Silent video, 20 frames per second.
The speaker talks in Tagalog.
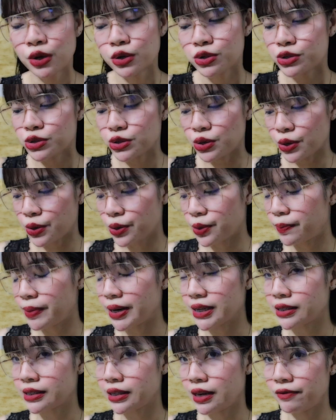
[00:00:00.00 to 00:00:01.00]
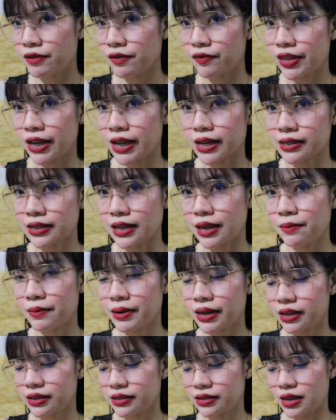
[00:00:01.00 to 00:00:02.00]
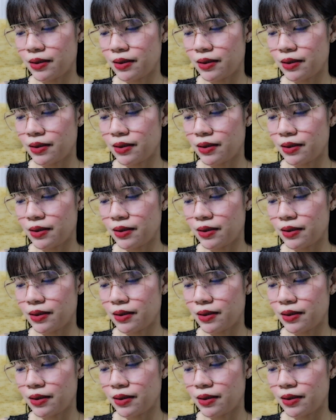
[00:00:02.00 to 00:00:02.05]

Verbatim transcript: so plus 350 kasi mga